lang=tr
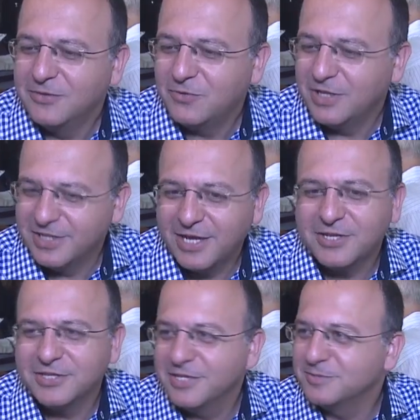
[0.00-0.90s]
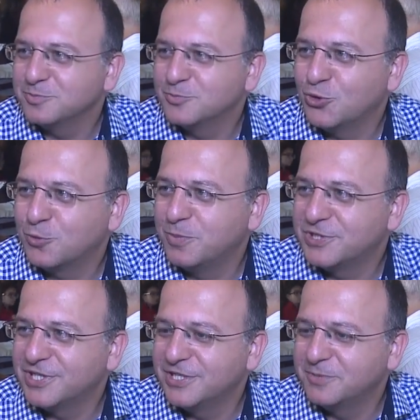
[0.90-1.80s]
Vallahi hakikaten çok
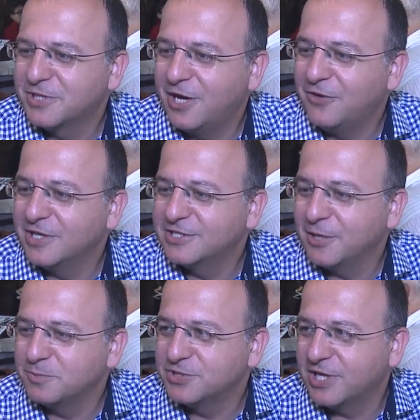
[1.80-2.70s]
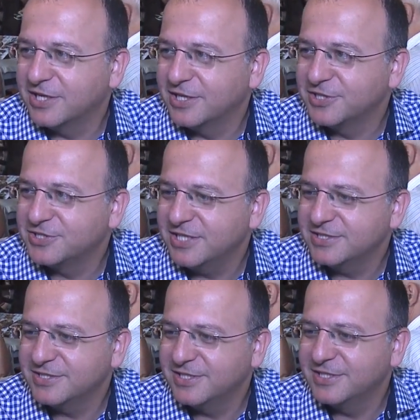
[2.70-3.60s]
başarılı bir kahvaltı yapmış arkadaşlar.
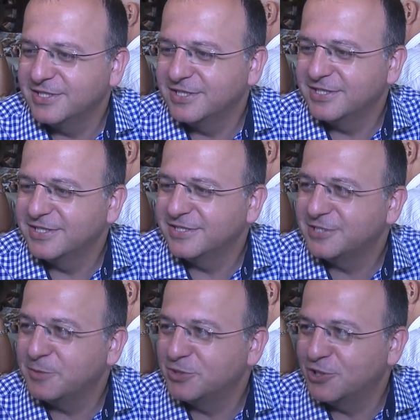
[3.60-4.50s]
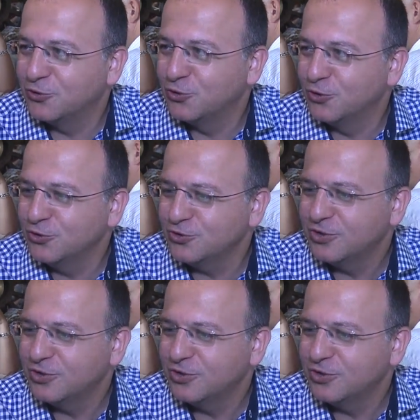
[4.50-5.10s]
Ee, tebrik ediyoruz.